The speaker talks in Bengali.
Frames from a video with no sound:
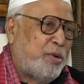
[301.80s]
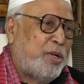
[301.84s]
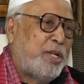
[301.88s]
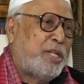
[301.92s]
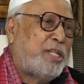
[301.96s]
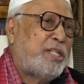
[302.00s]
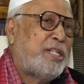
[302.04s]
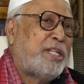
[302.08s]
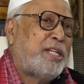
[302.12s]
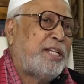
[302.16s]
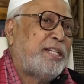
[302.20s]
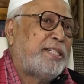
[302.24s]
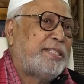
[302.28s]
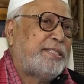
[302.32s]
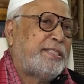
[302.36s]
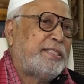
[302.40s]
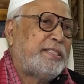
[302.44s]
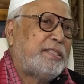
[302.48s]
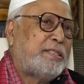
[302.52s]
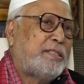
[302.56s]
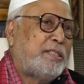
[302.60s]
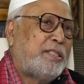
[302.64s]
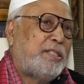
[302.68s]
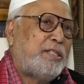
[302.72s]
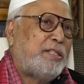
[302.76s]
হয়েছে
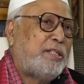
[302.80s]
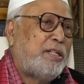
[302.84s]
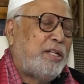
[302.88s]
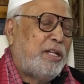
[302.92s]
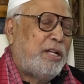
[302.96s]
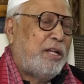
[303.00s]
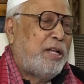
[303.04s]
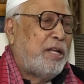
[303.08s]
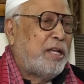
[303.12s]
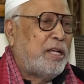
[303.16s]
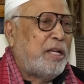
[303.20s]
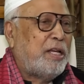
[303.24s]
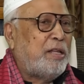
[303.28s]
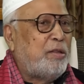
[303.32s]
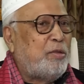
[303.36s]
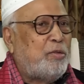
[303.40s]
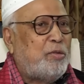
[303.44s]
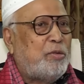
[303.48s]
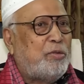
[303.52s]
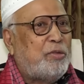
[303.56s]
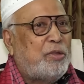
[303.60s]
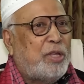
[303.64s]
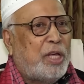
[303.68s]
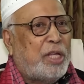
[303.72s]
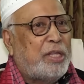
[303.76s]

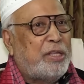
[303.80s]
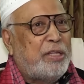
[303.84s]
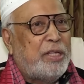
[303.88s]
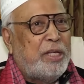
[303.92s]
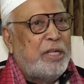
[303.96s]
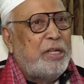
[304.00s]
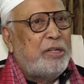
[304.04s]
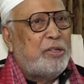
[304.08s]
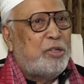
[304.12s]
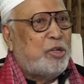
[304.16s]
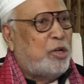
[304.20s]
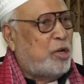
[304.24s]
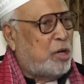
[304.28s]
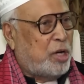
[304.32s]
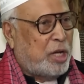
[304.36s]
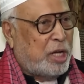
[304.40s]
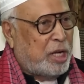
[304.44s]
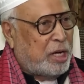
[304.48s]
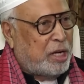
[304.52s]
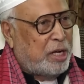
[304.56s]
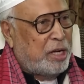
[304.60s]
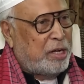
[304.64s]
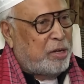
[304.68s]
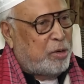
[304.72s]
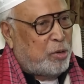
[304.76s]
কিন্তু তাতে
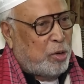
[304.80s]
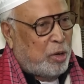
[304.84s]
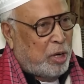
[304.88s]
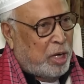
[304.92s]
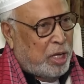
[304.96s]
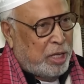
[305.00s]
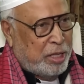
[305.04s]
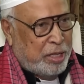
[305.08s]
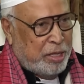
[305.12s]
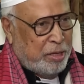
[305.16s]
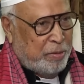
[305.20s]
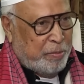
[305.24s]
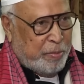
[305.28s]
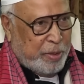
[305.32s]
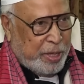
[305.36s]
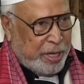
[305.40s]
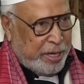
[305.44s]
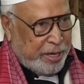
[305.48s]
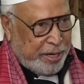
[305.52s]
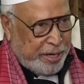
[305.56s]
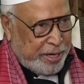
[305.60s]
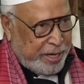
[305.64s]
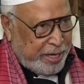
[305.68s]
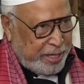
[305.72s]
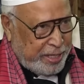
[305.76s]
সরকারকে টলাতে
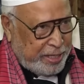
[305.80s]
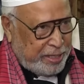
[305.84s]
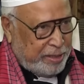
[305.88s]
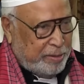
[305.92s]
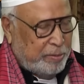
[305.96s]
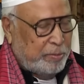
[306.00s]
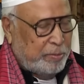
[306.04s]
পারে নাই